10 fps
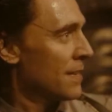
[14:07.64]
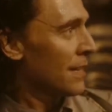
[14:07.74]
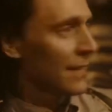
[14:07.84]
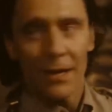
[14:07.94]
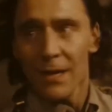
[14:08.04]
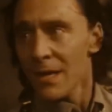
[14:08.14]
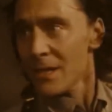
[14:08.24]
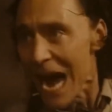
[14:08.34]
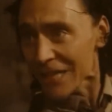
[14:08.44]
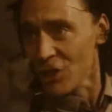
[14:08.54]
cinco
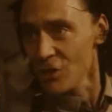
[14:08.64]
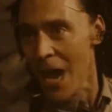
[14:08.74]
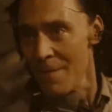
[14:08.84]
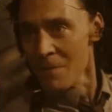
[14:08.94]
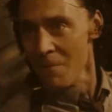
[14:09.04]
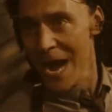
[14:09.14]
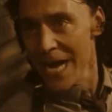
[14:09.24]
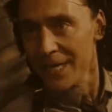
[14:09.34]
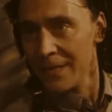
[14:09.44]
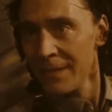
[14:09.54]
segundos de terror
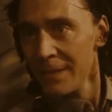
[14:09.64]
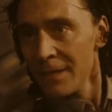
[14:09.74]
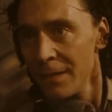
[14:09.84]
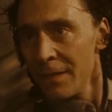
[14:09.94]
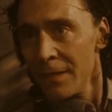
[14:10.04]
puro que